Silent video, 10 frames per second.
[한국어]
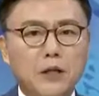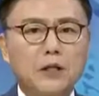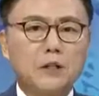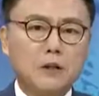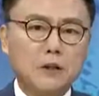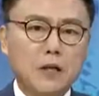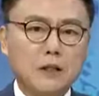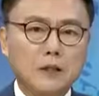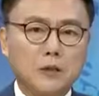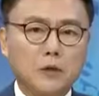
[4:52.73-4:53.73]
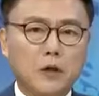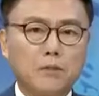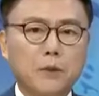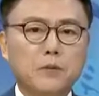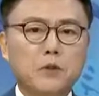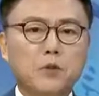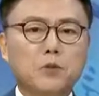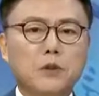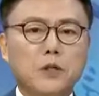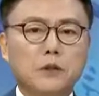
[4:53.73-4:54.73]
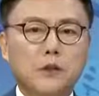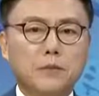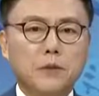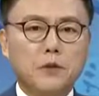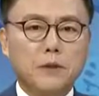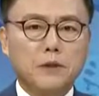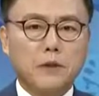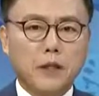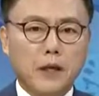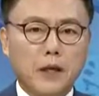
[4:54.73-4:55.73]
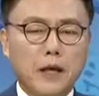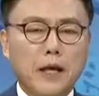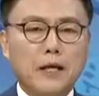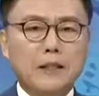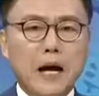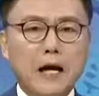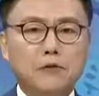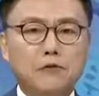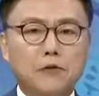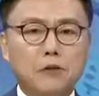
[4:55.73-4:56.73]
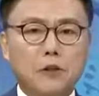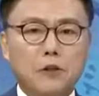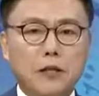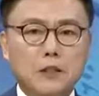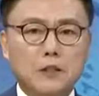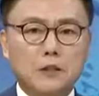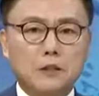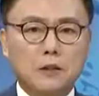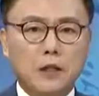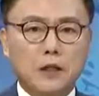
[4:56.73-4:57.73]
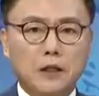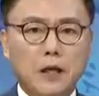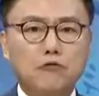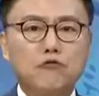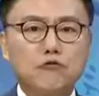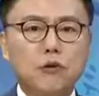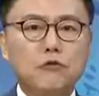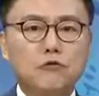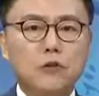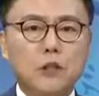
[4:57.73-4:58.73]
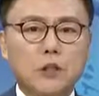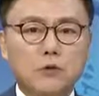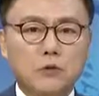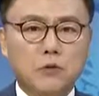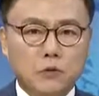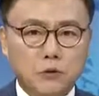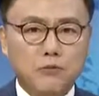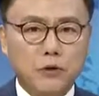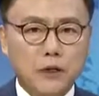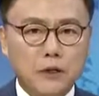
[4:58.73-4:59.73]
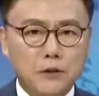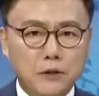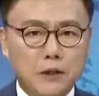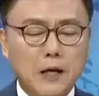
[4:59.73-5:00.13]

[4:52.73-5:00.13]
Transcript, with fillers: 이 정당 제도의 헌법적 존재에 의해 비춰봤을 때 다수 의석을 가진 정당에게 우선순위 기호를 부여하는 것은